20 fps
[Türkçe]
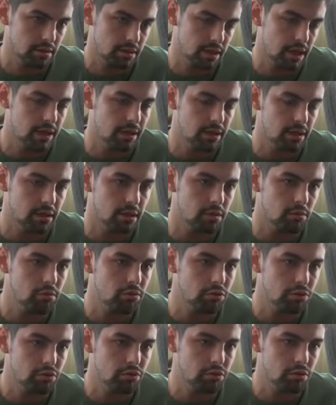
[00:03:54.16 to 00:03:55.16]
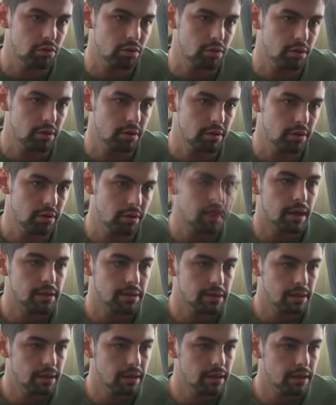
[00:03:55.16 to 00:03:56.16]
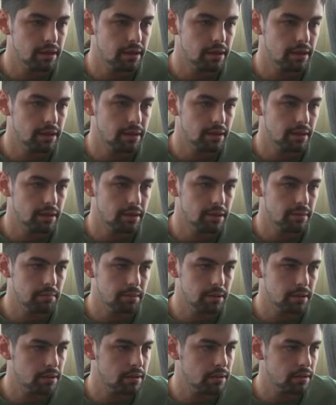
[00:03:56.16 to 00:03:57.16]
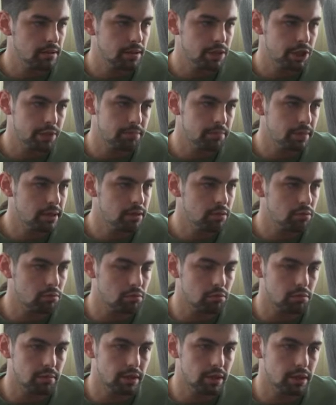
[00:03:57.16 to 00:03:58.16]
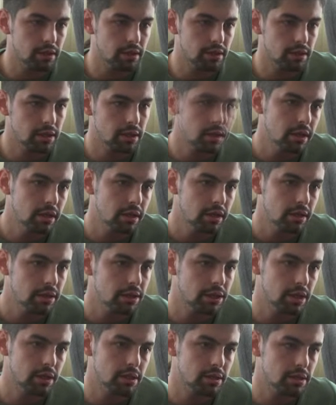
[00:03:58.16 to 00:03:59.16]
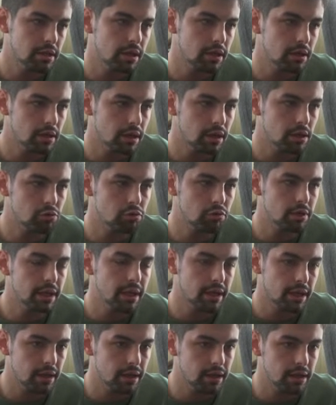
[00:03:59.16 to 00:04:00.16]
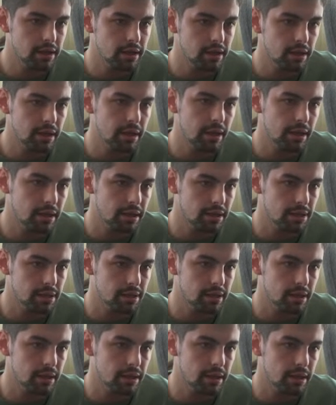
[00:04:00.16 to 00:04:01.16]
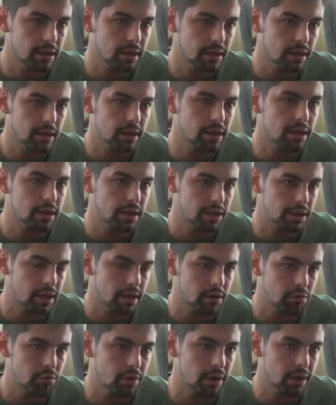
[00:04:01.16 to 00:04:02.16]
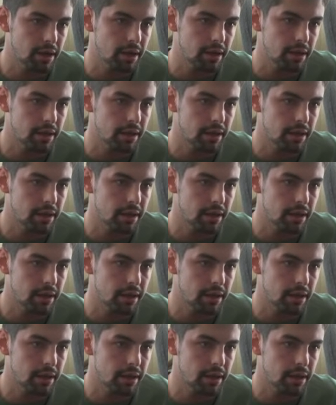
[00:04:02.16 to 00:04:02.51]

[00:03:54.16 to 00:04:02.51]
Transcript: kaynaklı oluştu. Hastaneye kaldırıldım. E, işimden de oldum ayrıca. Şahıslar daha sonra yakalandılar. Her ikisi de ikişer gün arayla